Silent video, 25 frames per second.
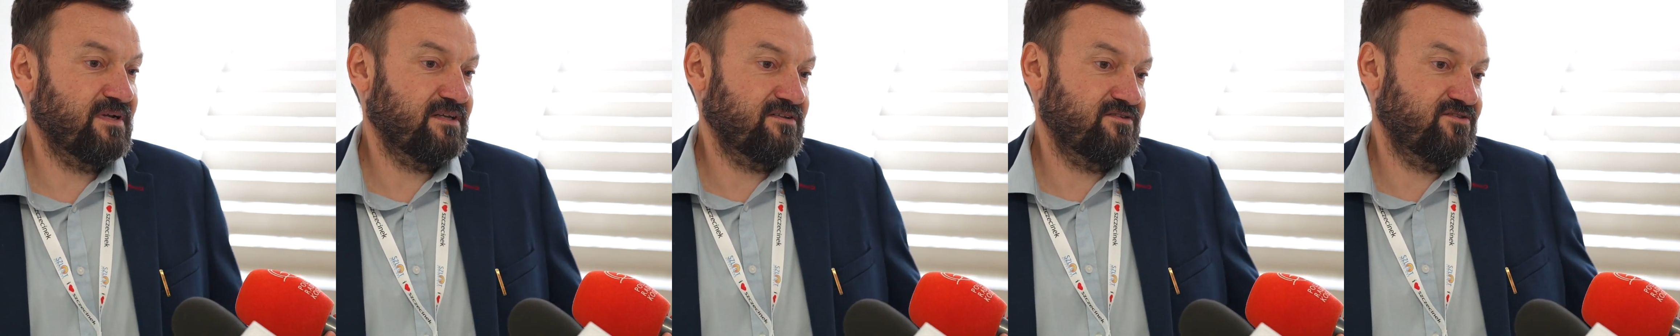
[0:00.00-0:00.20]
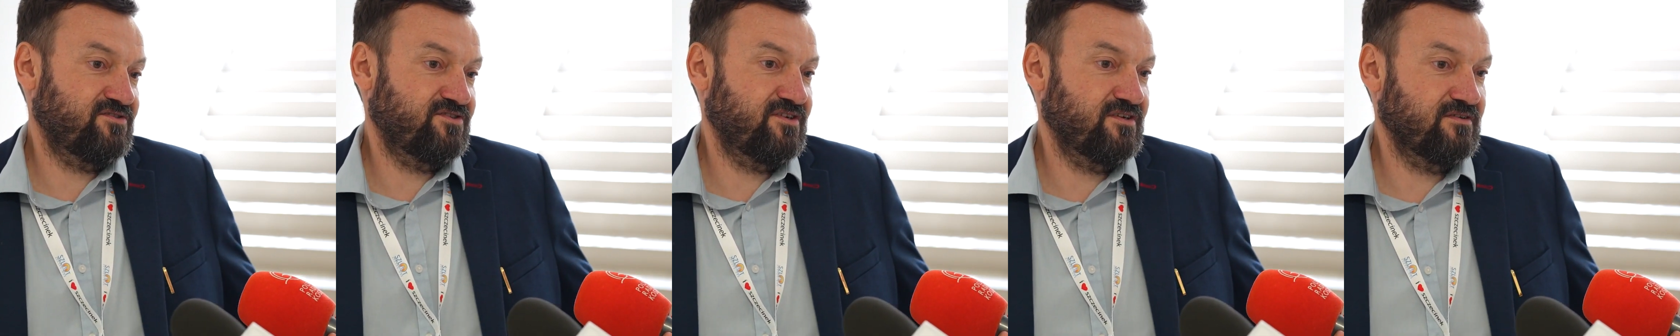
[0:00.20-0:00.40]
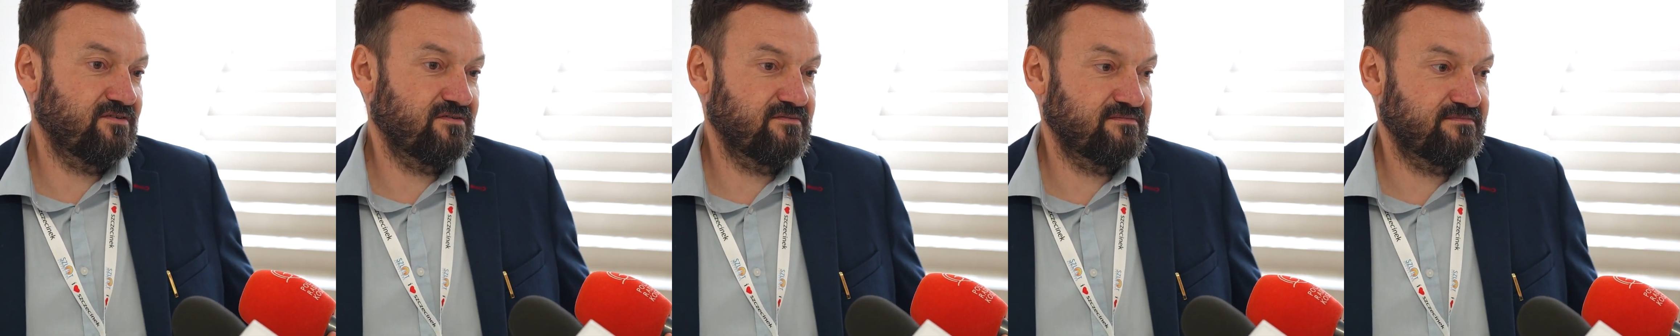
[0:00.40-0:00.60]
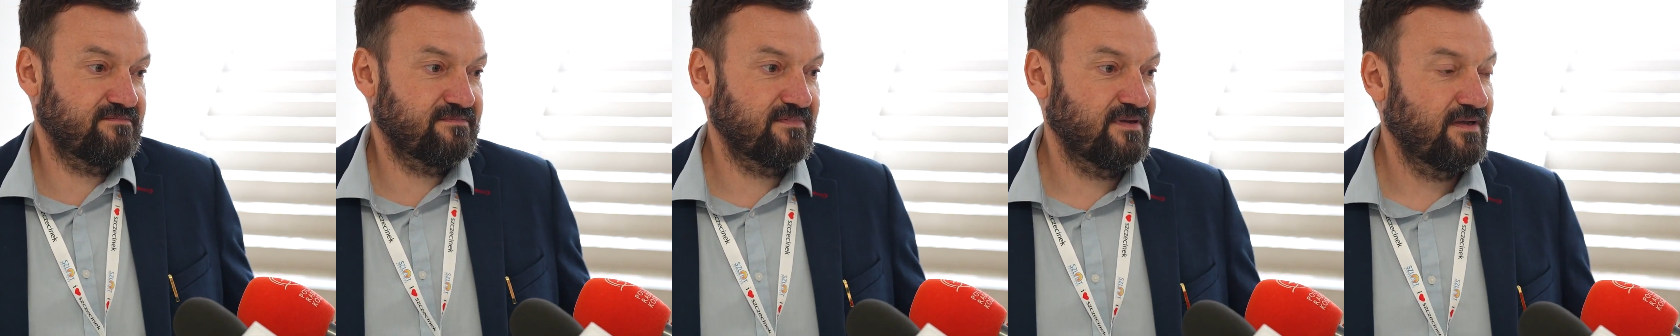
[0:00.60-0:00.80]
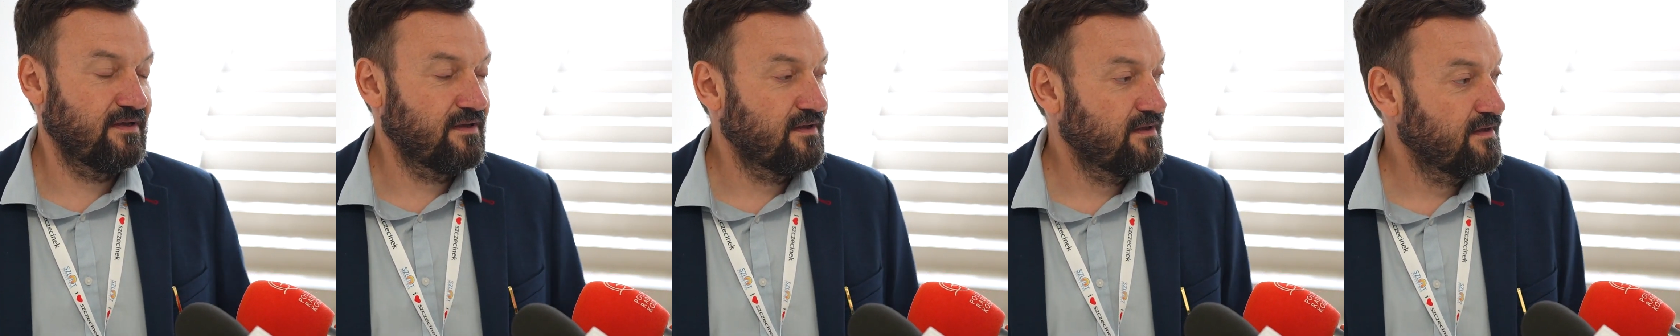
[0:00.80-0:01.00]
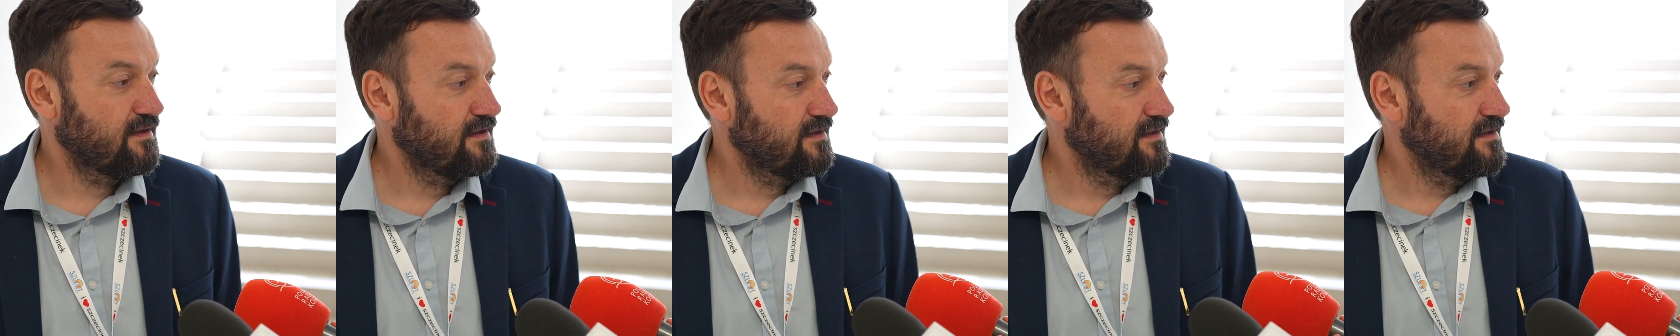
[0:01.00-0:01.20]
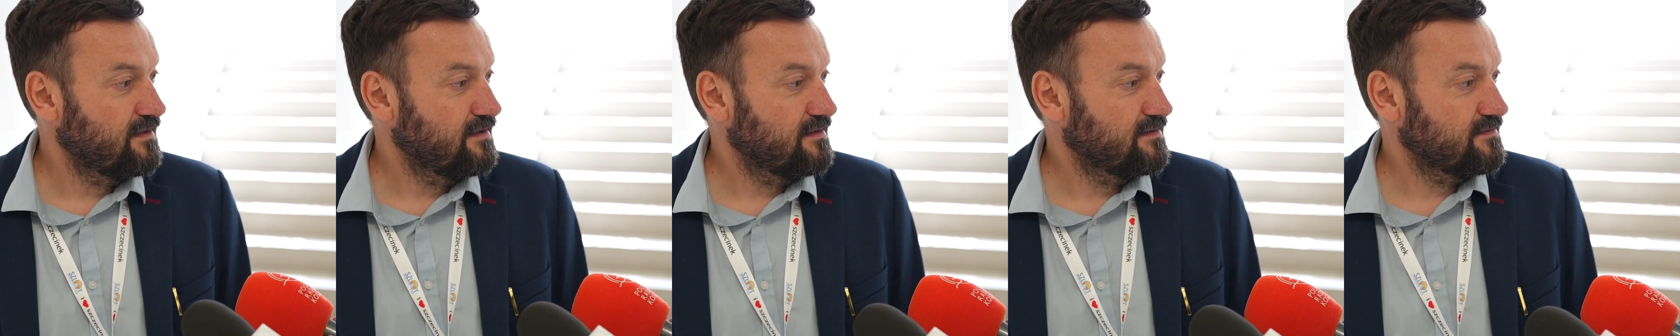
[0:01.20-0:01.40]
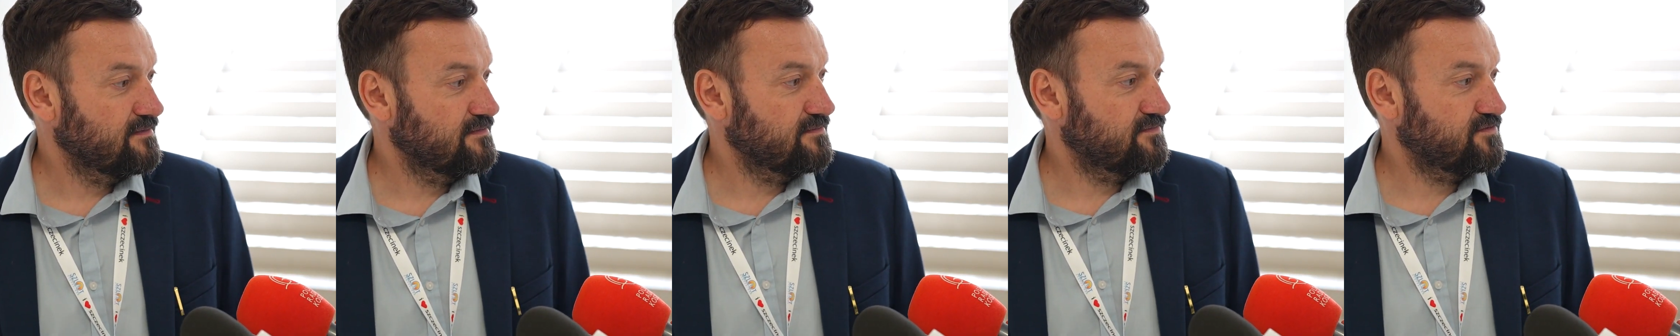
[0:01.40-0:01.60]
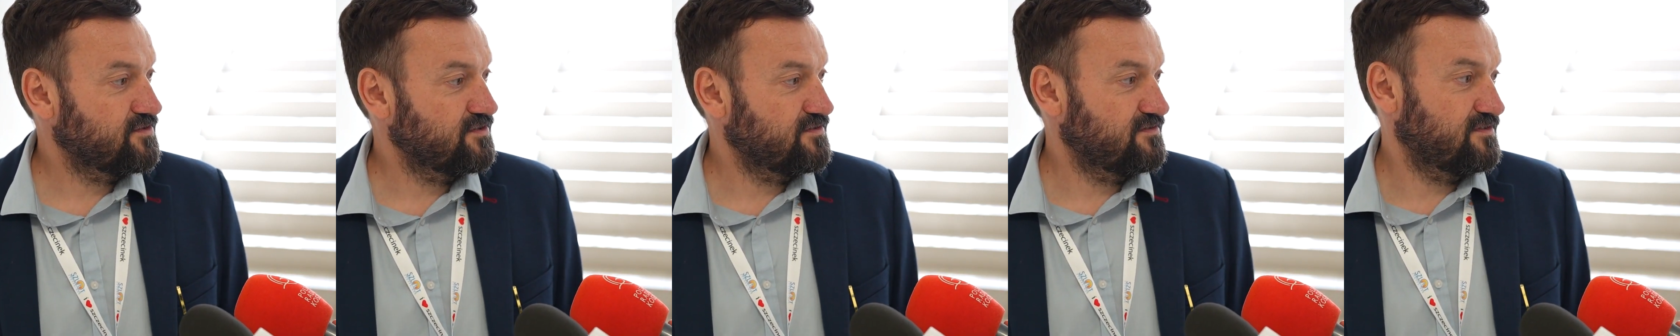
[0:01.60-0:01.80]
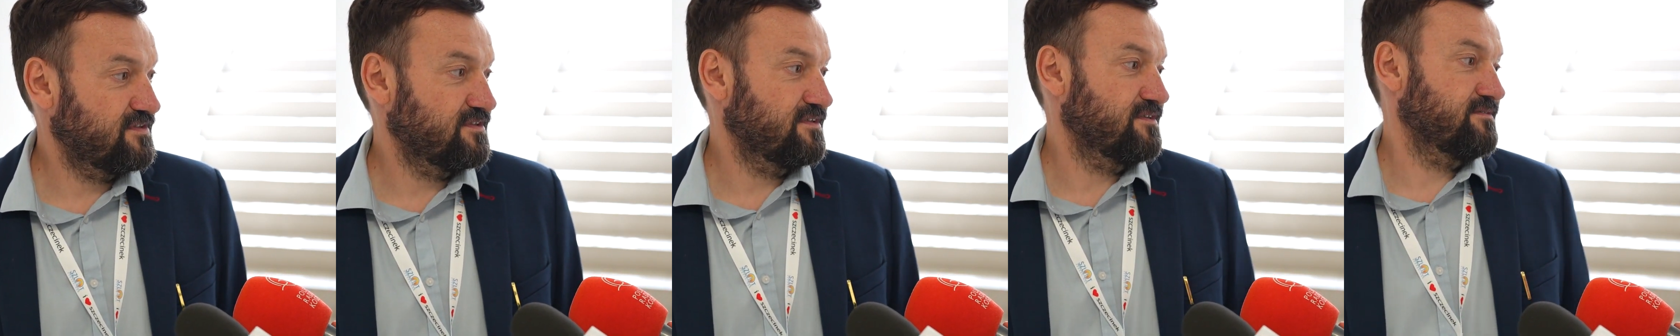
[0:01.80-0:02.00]
praktycznie no,
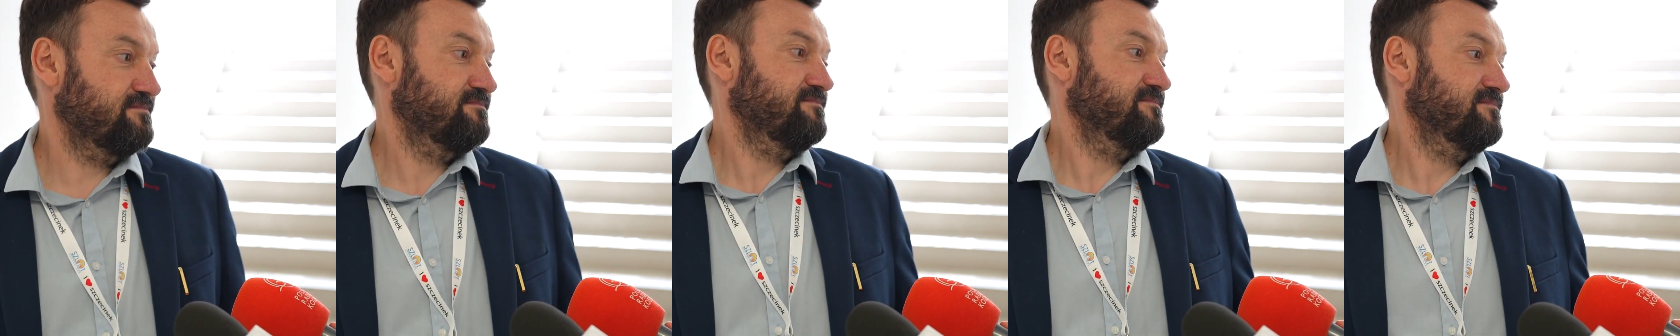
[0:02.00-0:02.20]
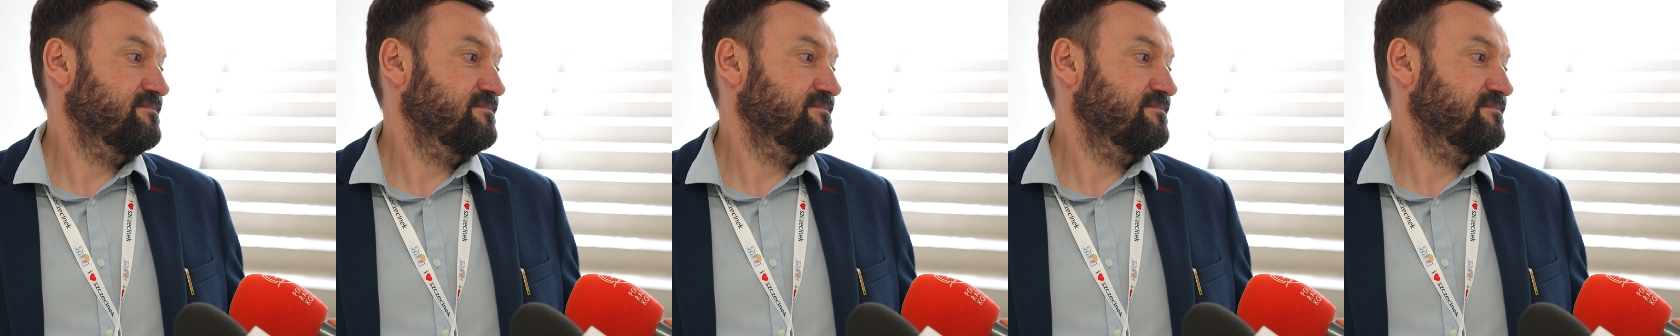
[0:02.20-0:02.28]
wszyscy